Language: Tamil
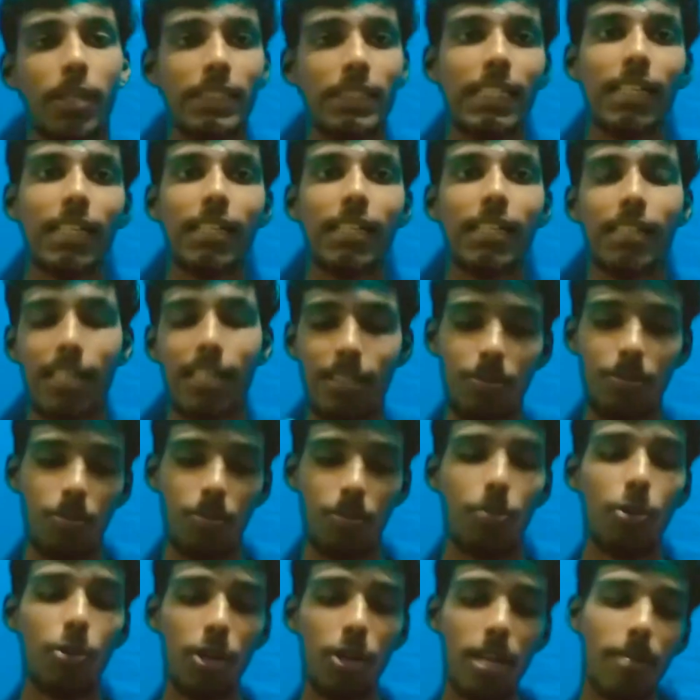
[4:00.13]
பசங்களுக்கு அது
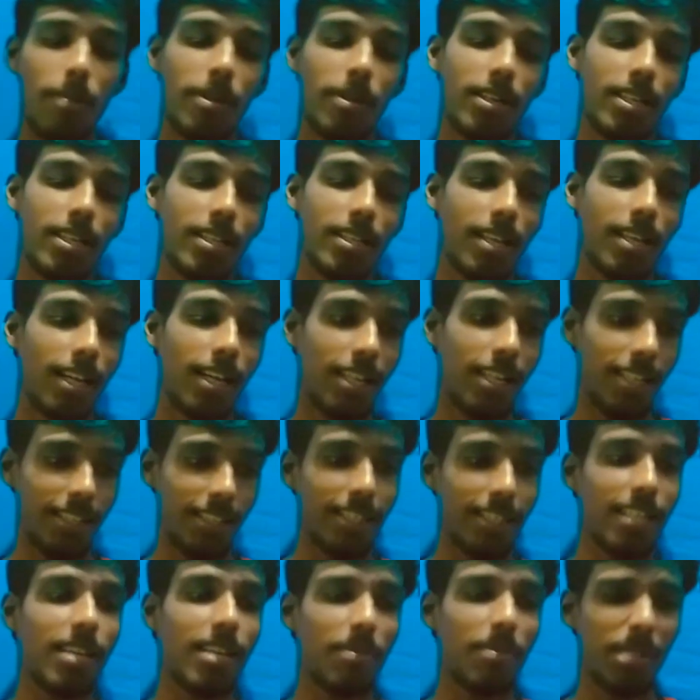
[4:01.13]
புரிய மாட்டேதா இல்லை
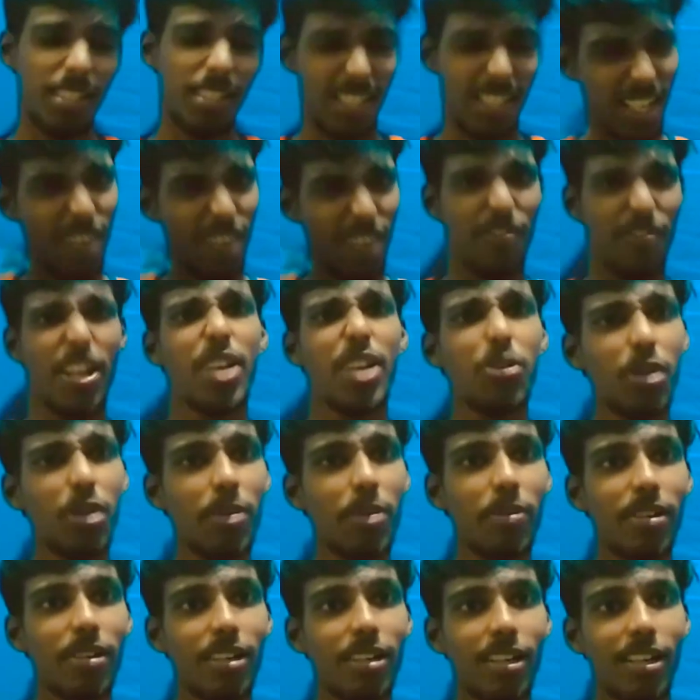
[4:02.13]
தெரிய மாட்டேதா இல்லை வேணும்னே
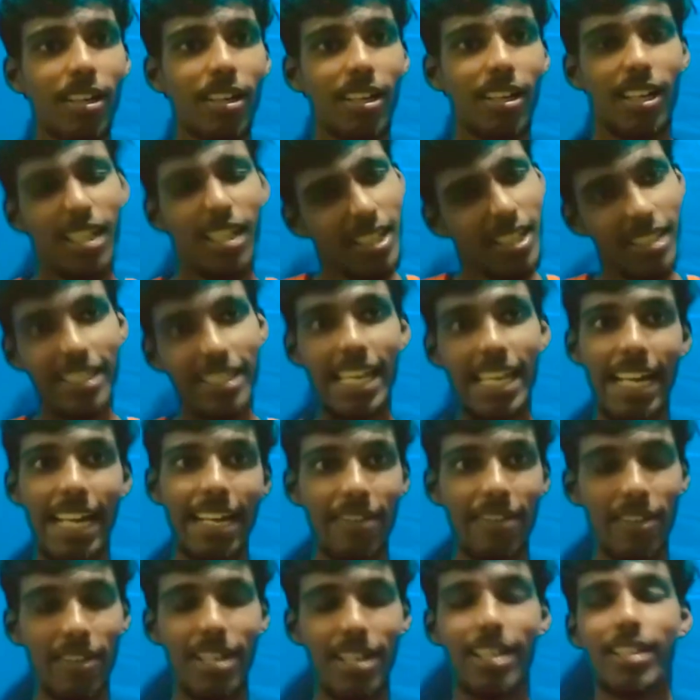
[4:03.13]
பண்ணுறாங்களா
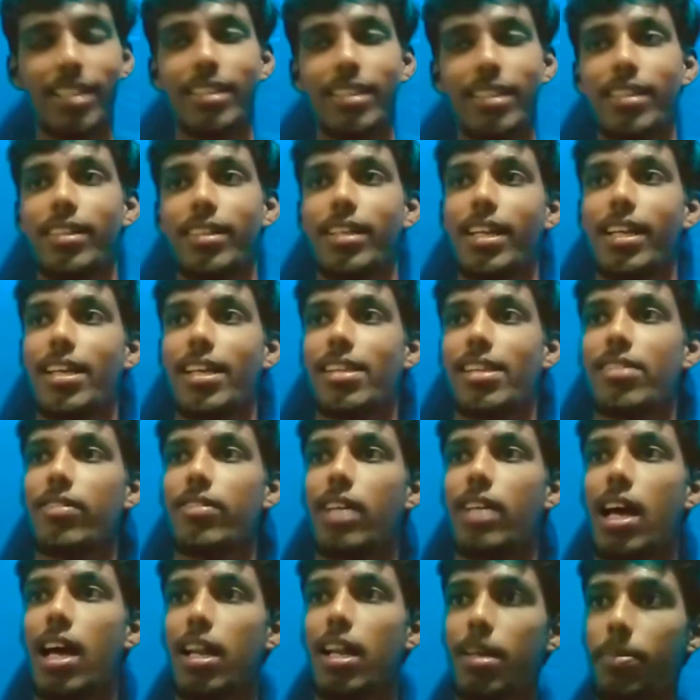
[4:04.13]
என்னையே நிறையா தடவை
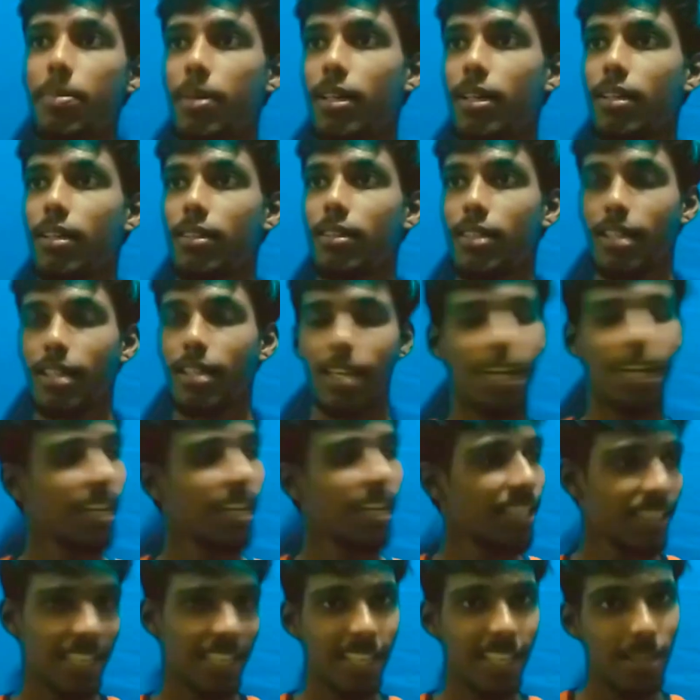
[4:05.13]
நானே பார்த்துருக்கேன்
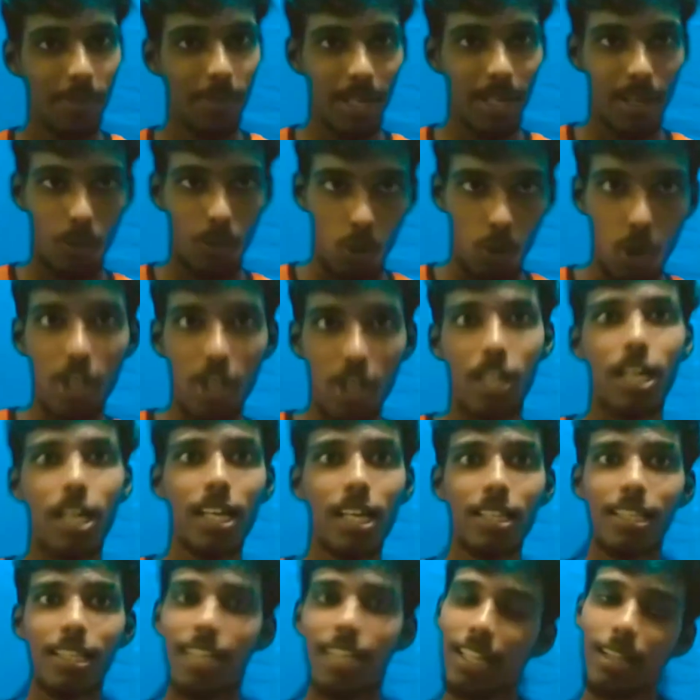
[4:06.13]
எதையுமே நான்
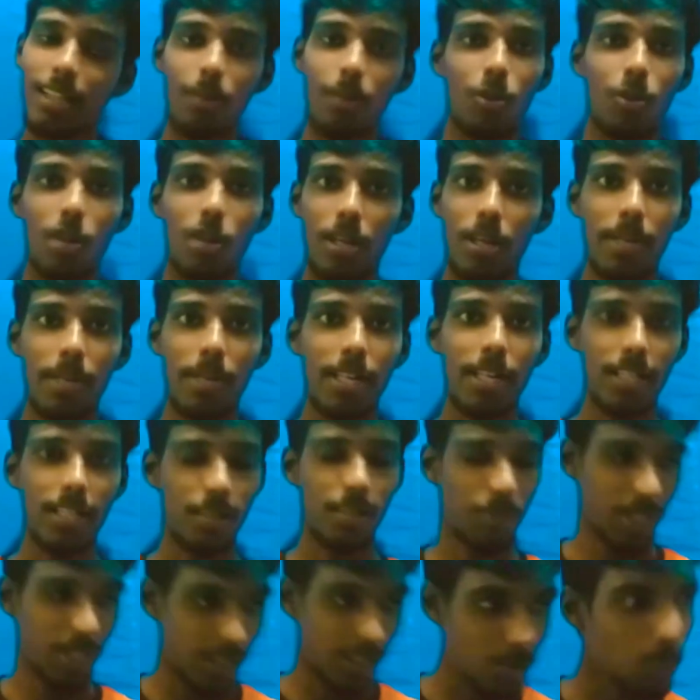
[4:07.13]
உட்காந்து எந்த பொருளையுமே
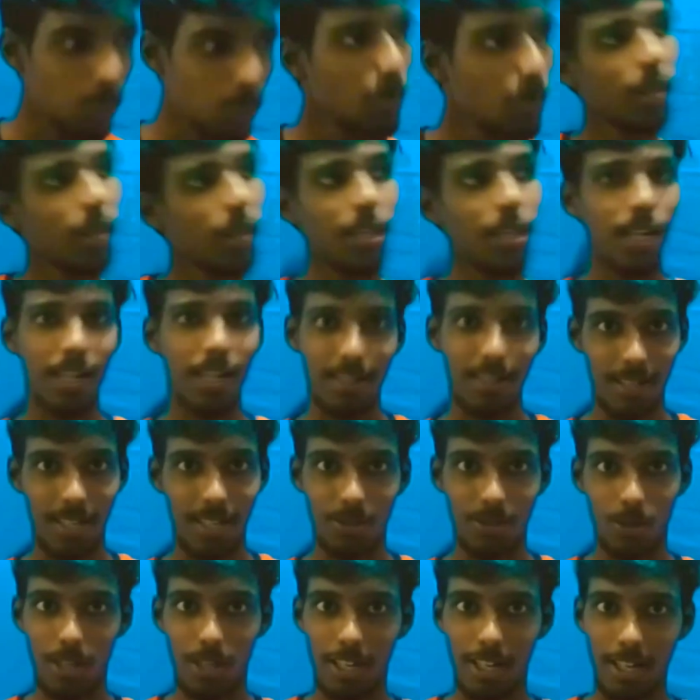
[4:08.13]
எடுக்க மாட்டேன் சும்மா அந்த
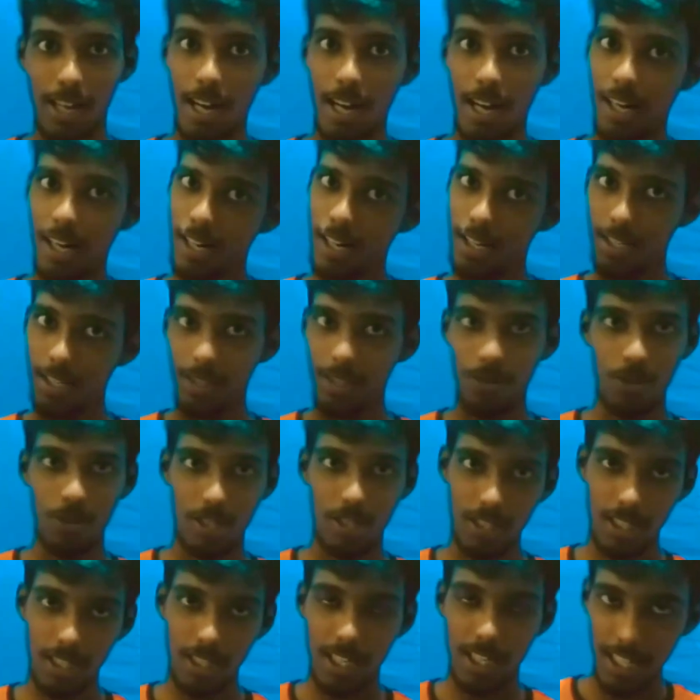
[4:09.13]
நான் சொன்ன காலால் ஏற்றி
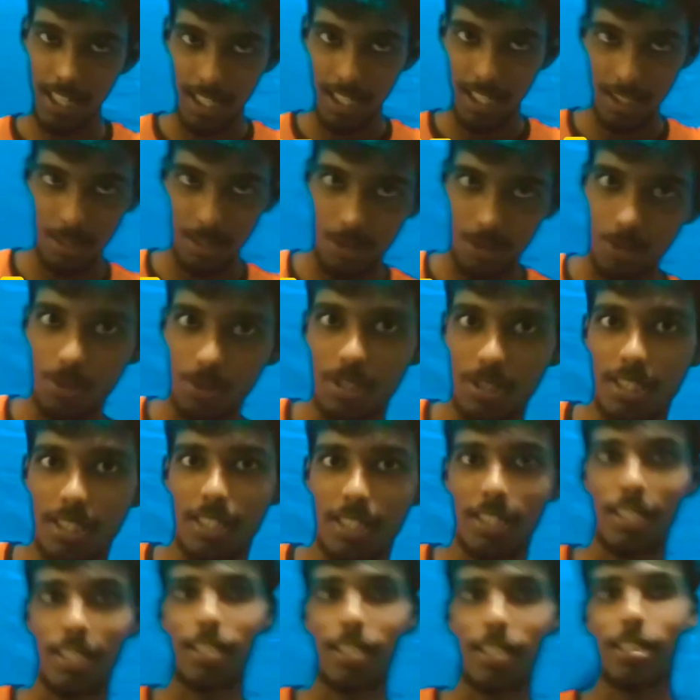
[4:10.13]
விடுறது கையால் குனிஞ்சு
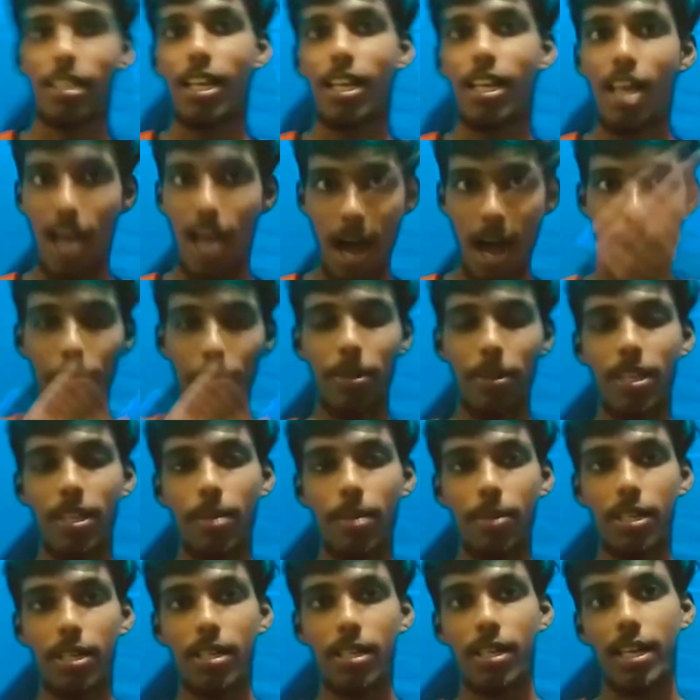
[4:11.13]
எடுக்கிறது அப்படி
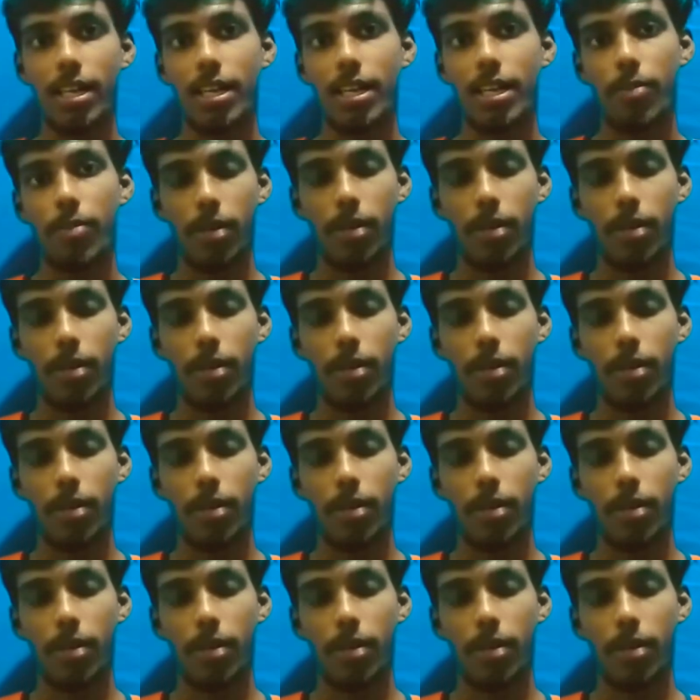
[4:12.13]
தான் பண்ணியிருக்கேன் என்ன